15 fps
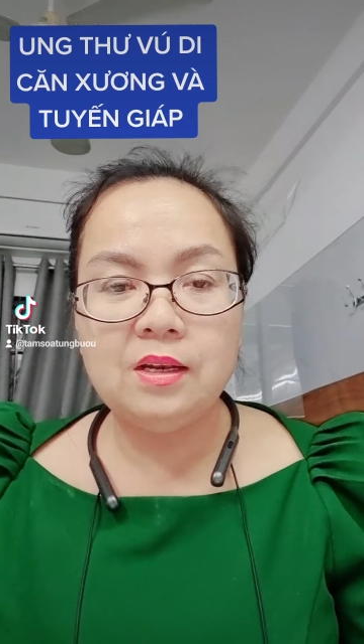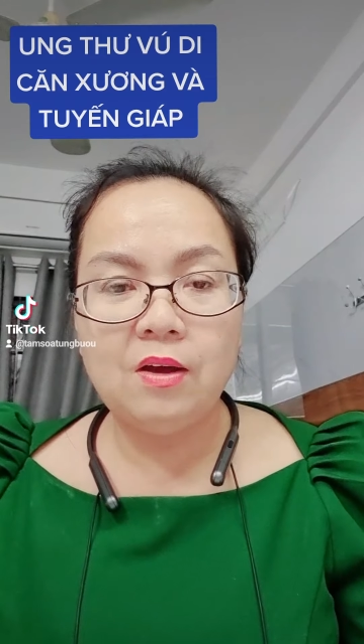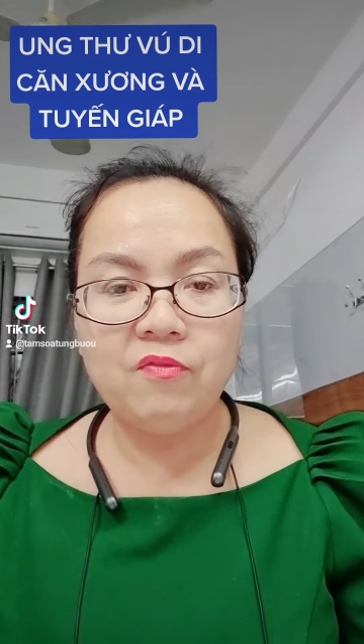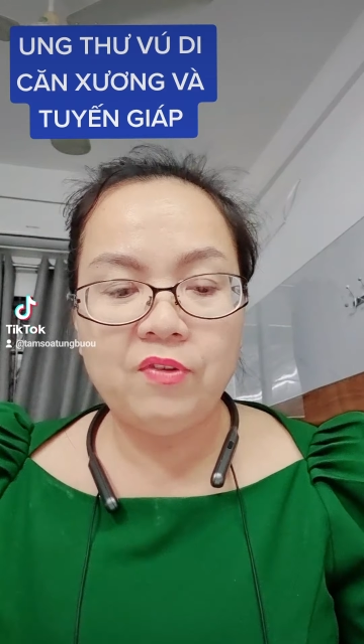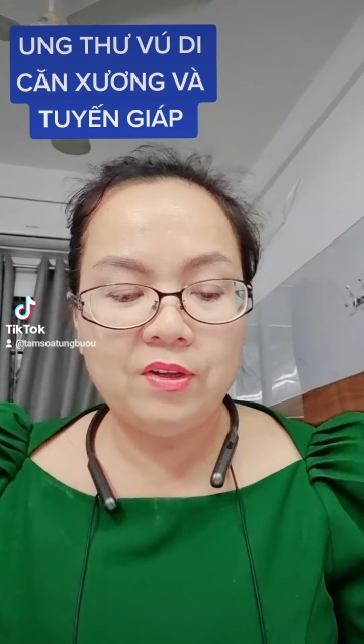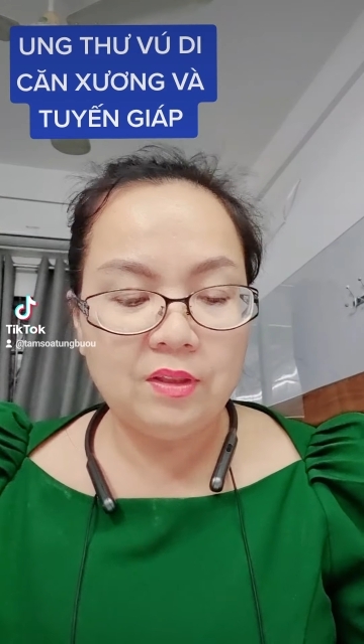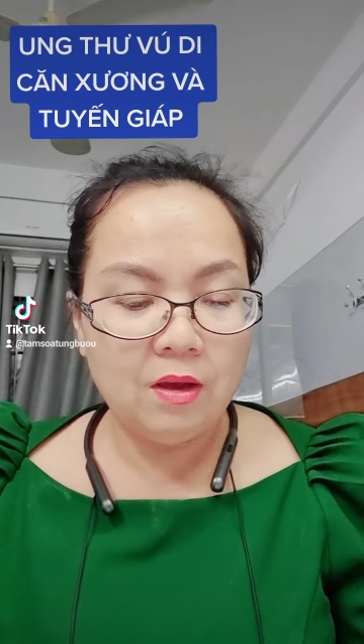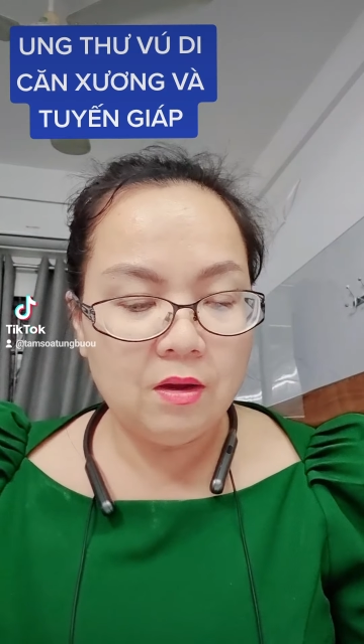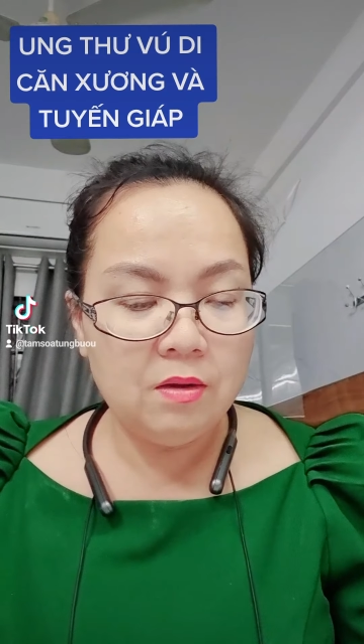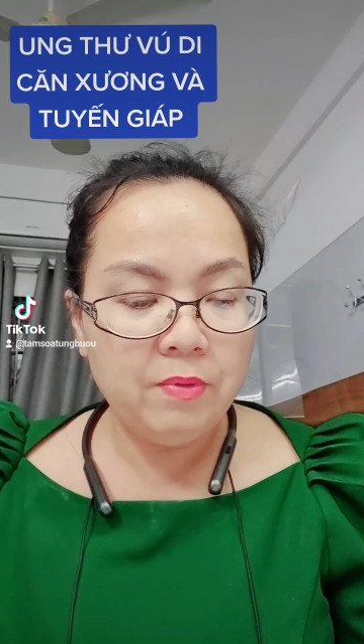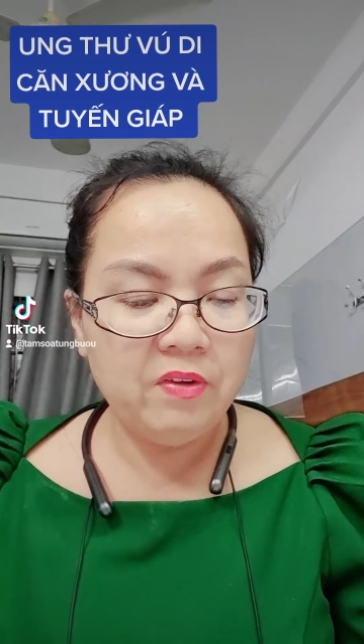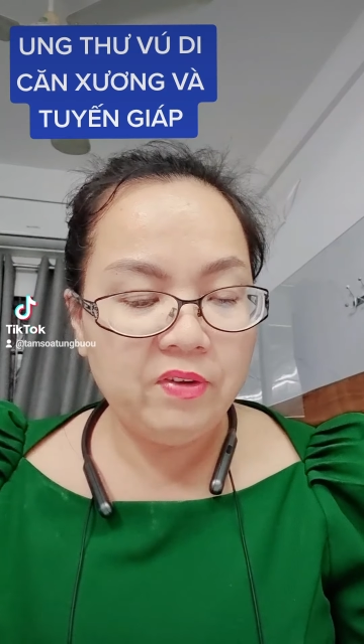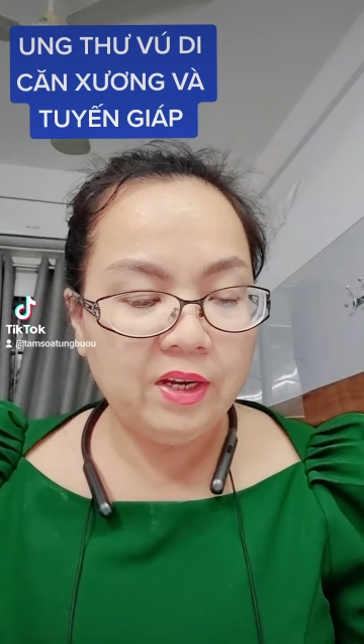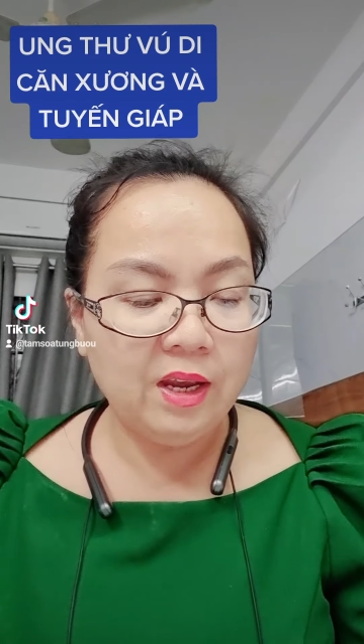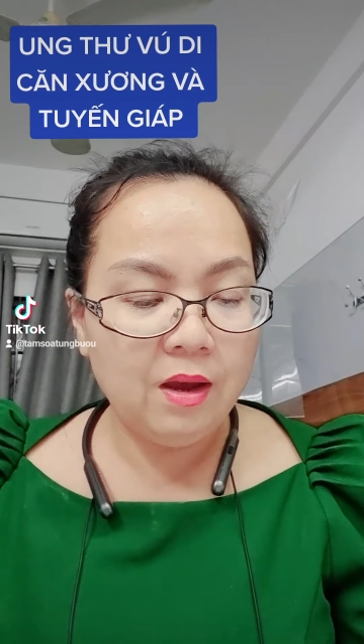học phân tử
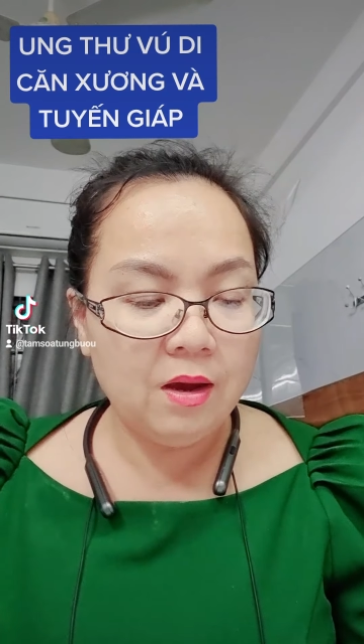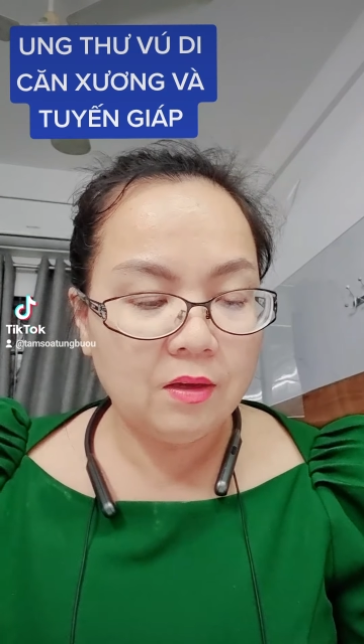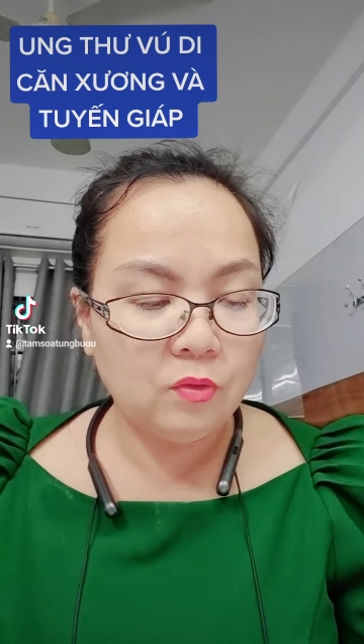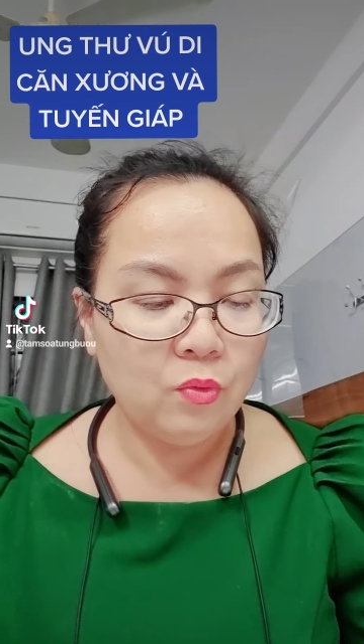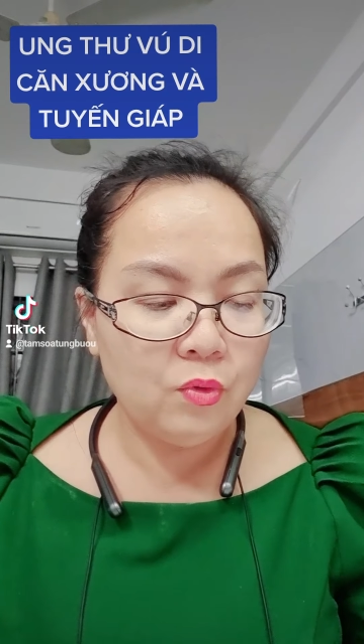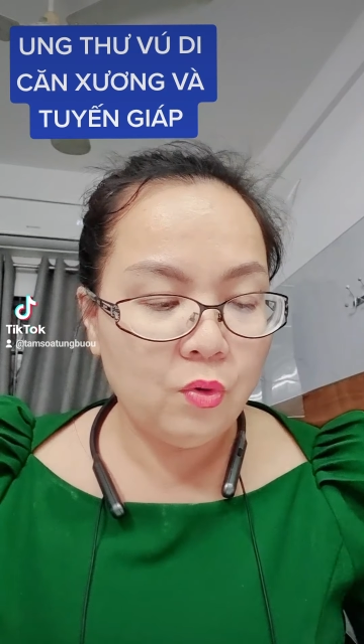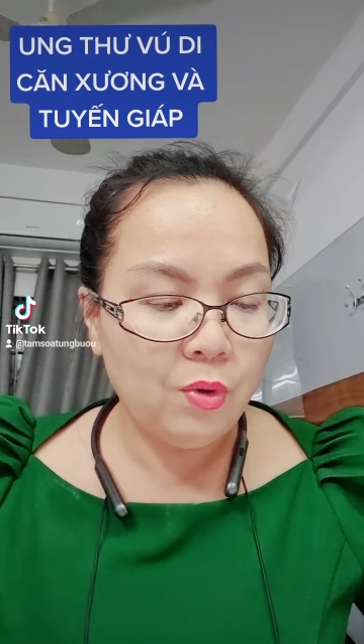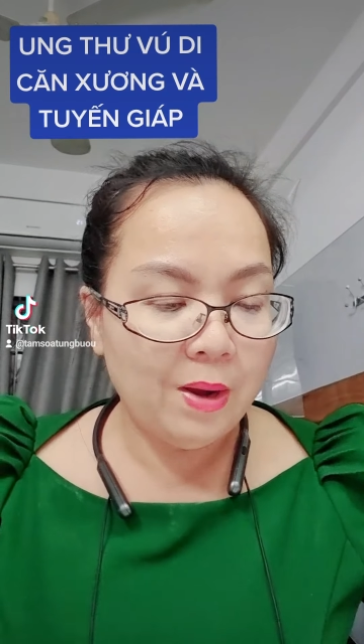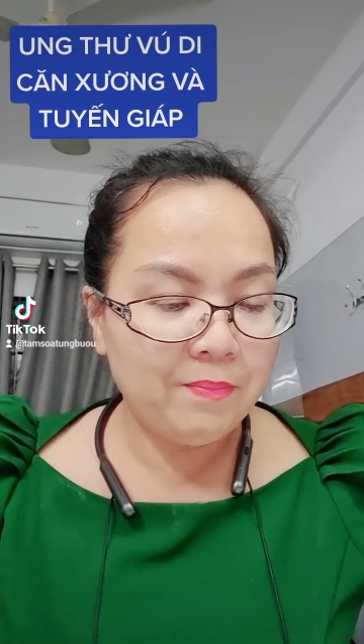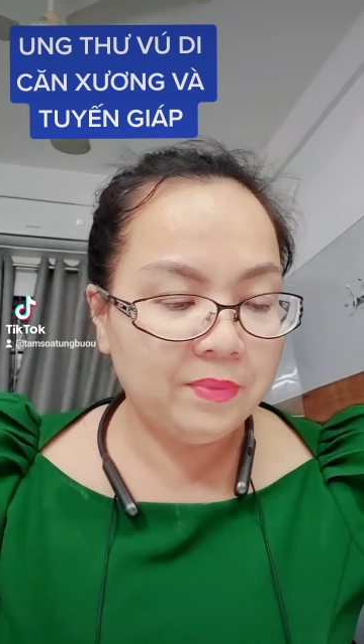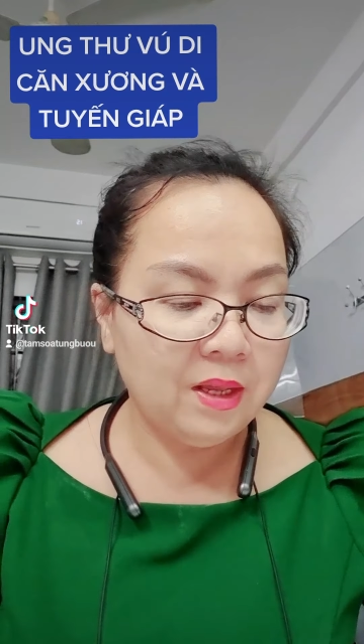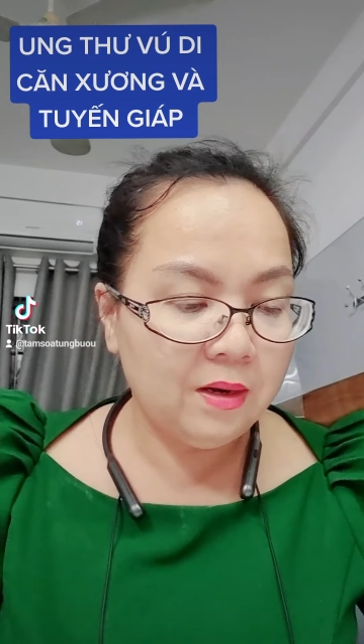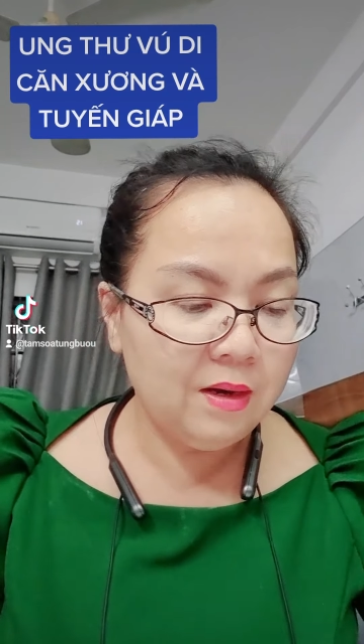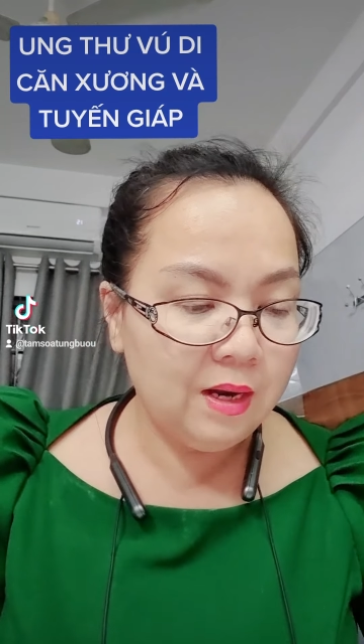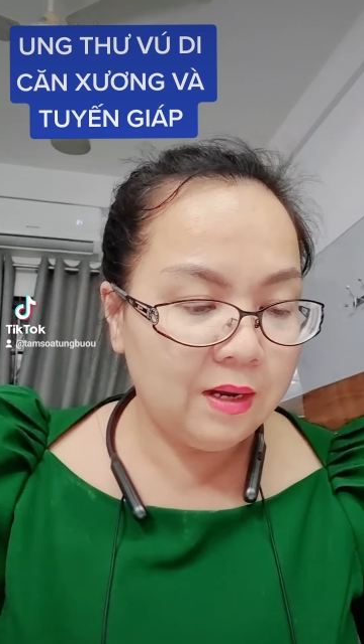bởi vì cái ọt tu nu âm
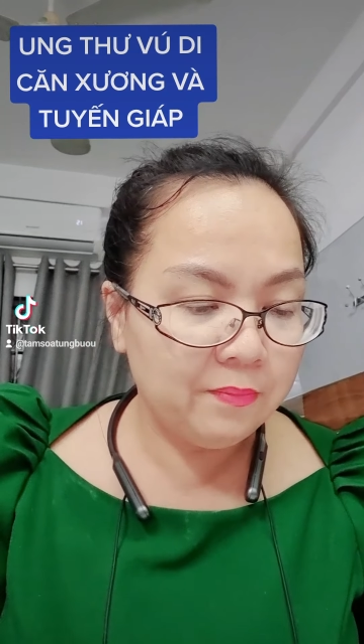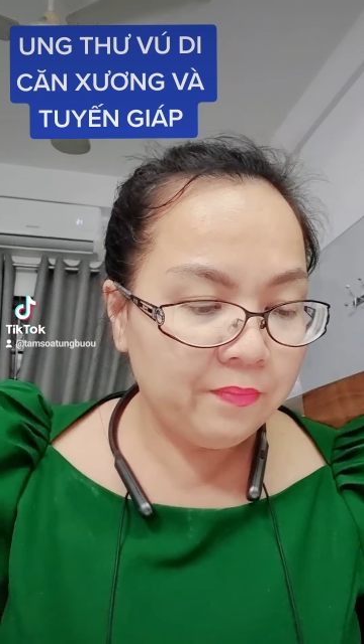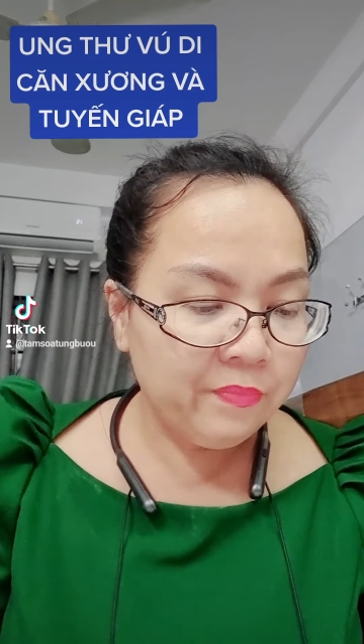tính nè